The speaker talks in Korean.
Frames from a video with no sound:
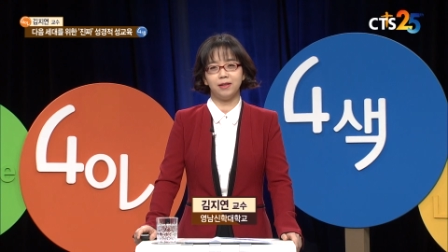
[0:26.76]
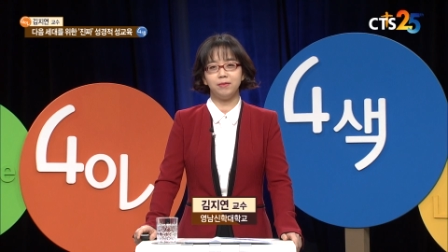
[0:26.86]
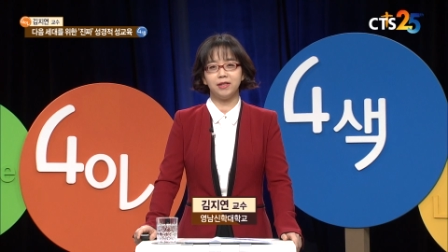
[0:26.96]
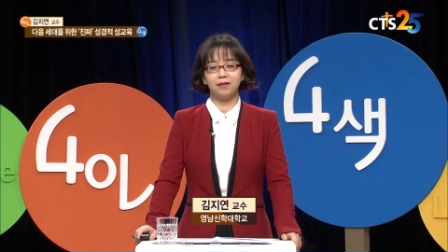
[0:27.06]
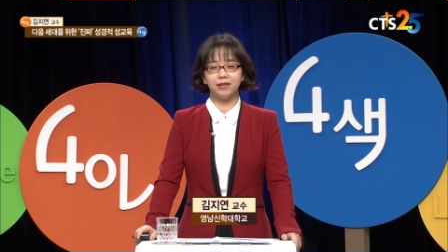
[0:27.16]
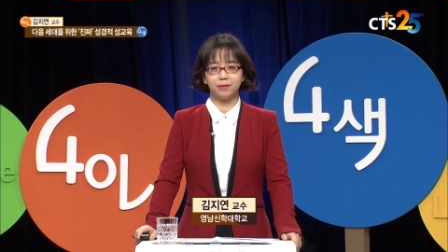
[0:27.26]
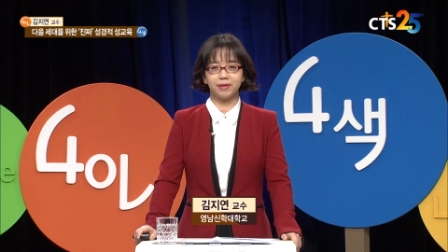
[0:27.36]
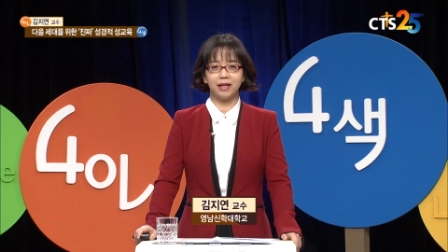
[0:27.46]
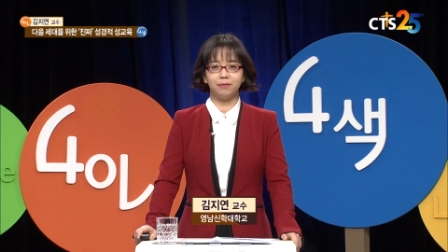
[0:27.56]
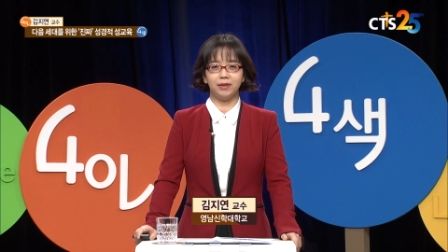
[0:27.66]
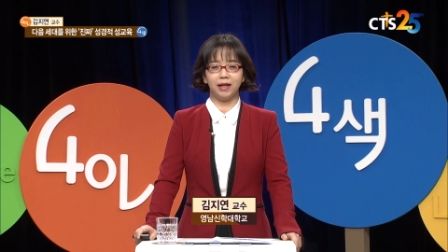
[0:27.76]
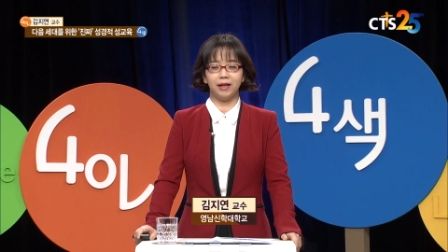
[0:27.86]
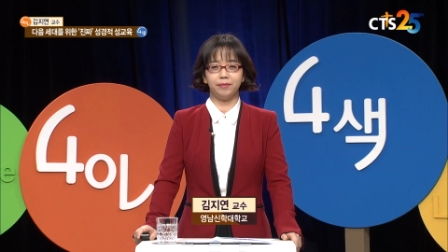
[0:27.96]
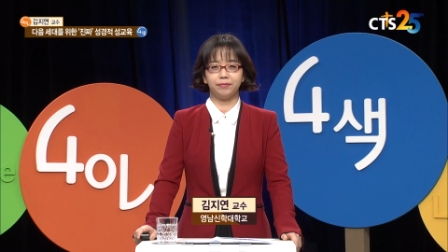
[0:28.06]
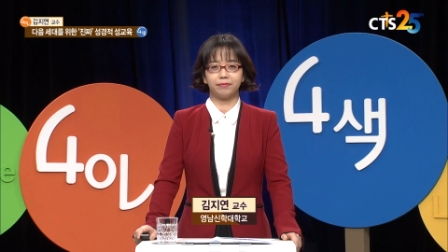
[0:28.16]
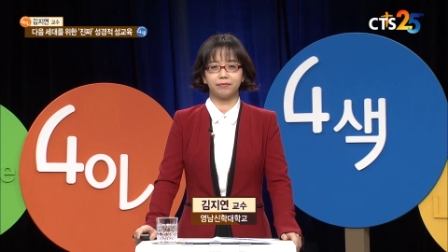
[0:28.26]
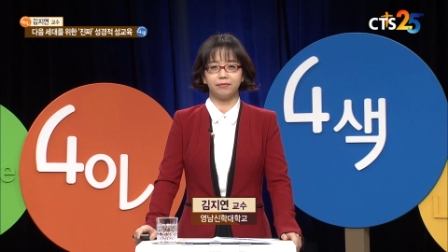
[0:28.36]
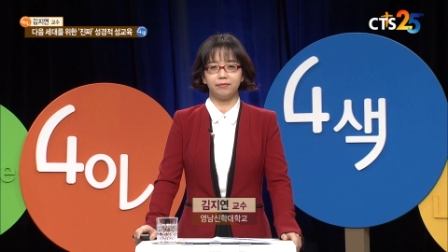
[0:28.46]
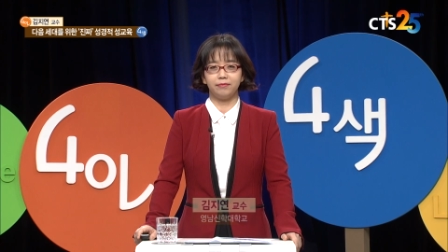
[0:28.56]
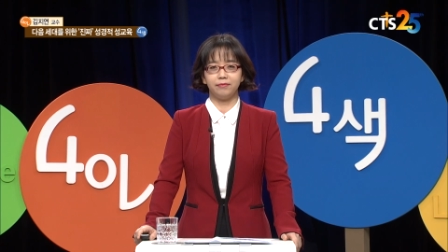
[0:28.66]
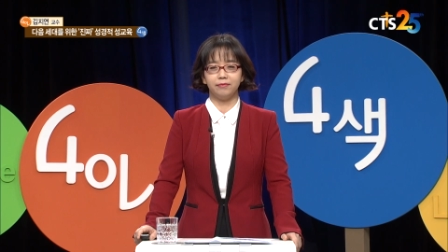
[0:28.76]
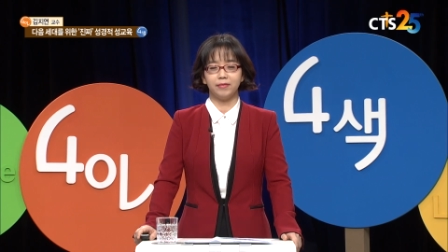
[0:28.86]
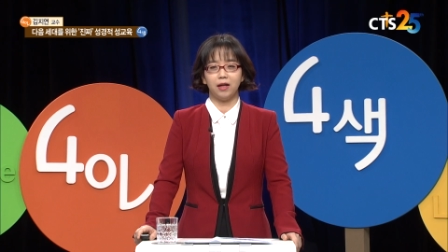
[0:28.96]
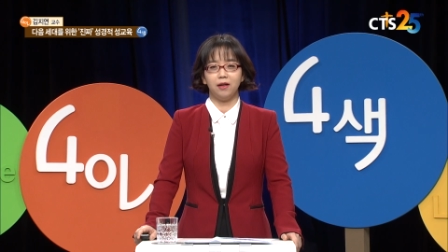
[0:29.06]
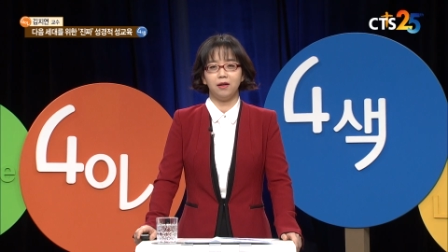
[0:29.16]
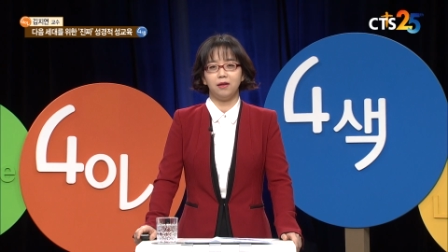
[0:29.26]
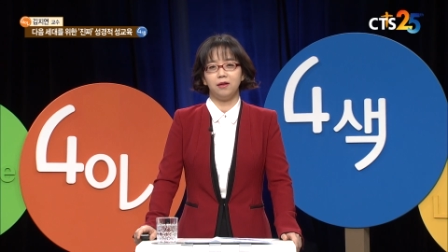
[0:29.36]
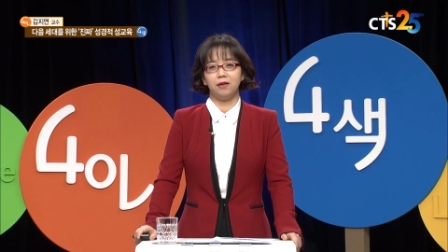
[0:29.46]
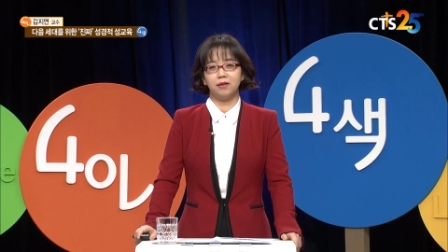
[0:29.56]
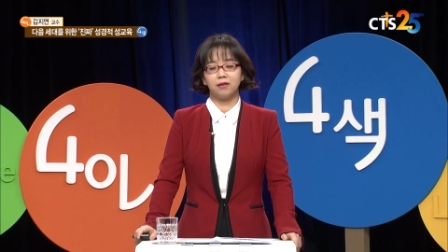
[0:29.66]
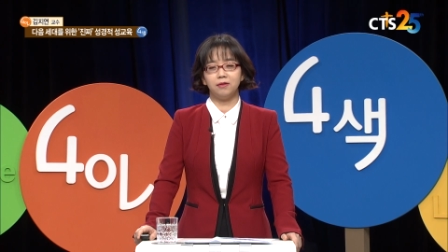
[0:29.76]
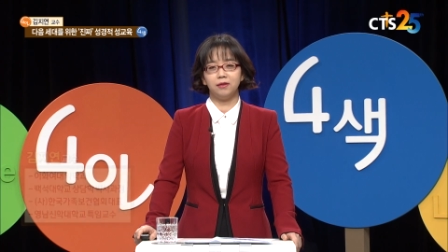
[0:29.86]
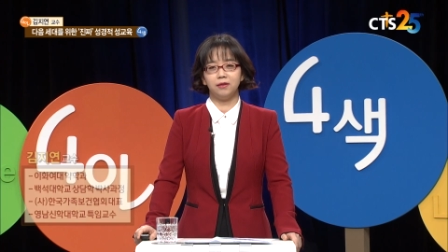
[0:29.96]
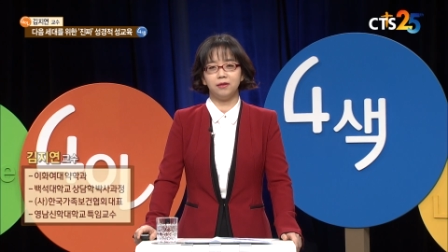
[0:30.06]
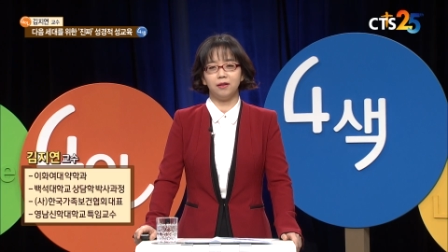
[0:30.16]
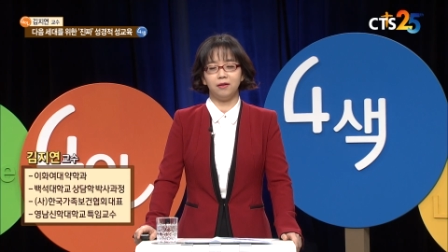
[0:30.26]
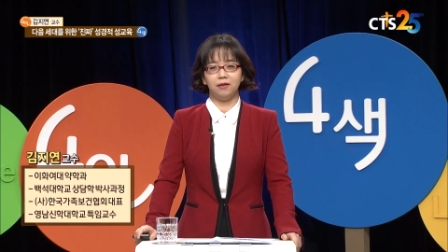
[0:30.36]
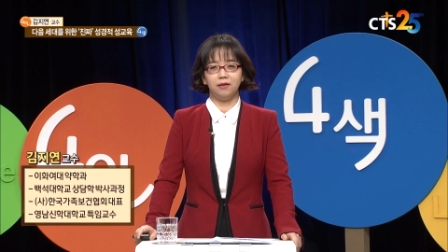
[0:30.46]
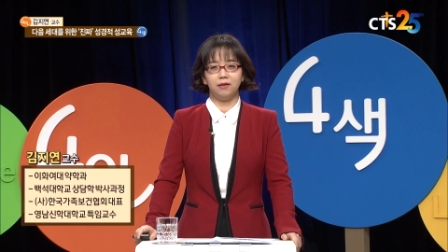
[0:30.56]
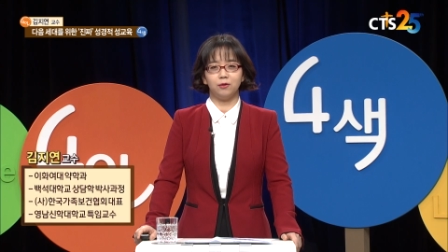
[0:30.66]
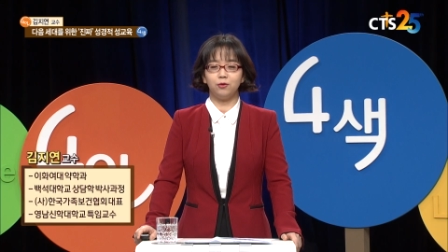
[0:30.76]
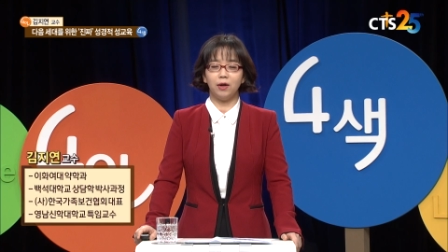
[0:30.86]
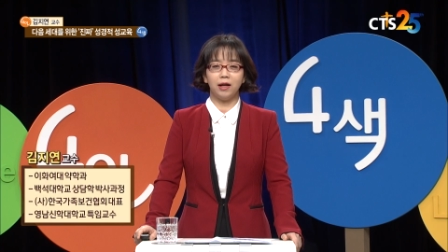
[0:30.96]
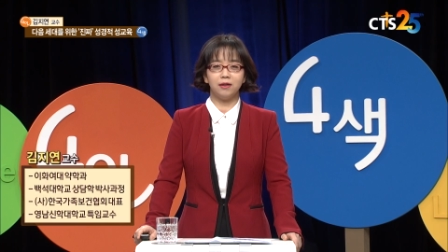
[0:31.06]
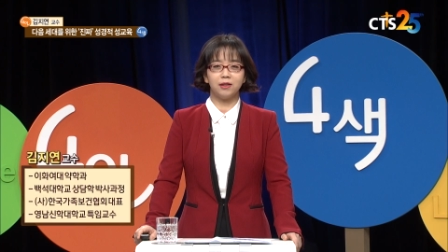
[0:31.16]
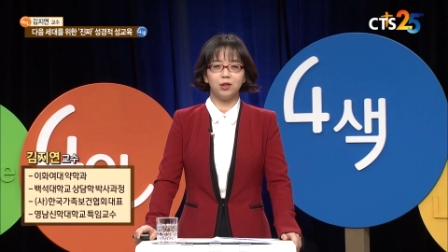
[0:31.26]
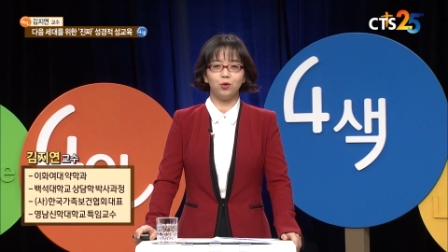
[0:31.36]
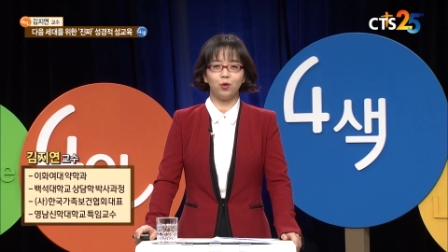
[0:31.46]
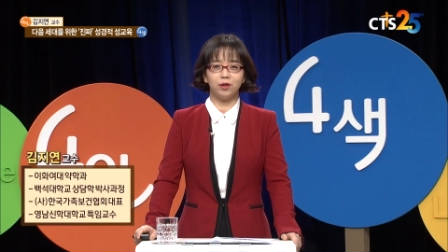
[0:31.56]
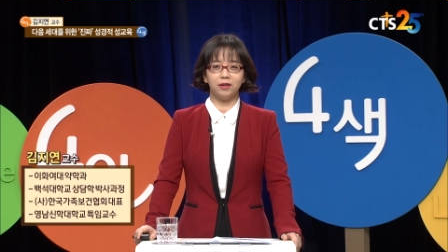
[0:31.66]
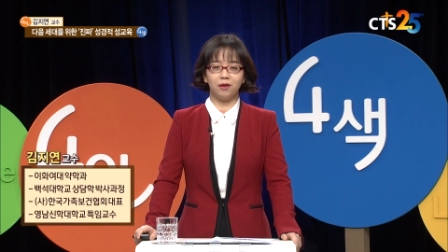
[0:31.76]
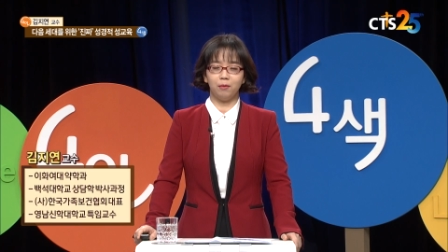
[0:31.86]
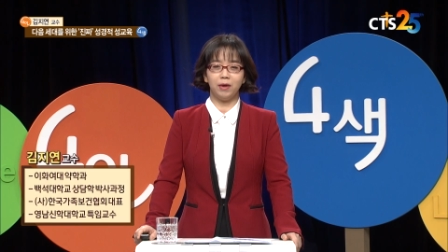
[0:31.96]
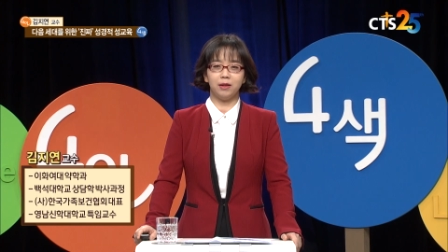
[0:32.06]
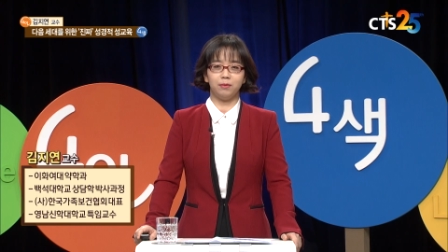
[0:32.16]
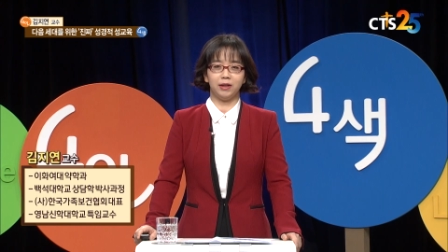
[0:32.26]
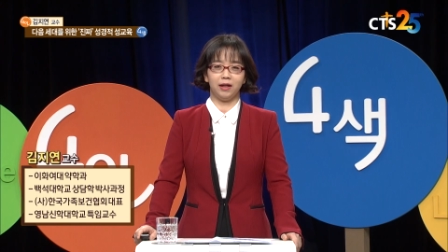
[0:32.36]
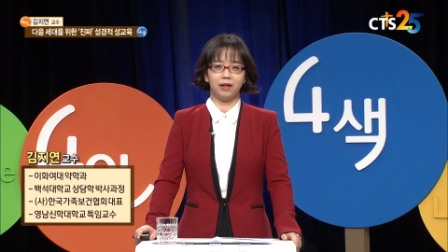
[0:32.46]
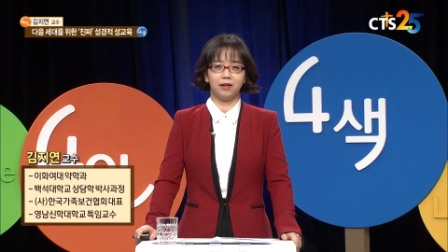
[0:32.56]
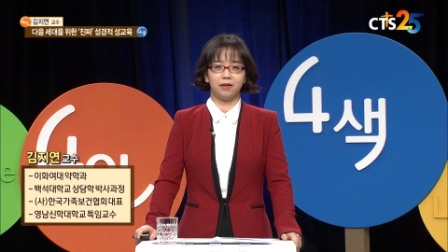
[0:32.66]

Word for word: 김지연 집사입니다. 어, 저는 어, 두 아이를 키우고 있는 엄마입니다.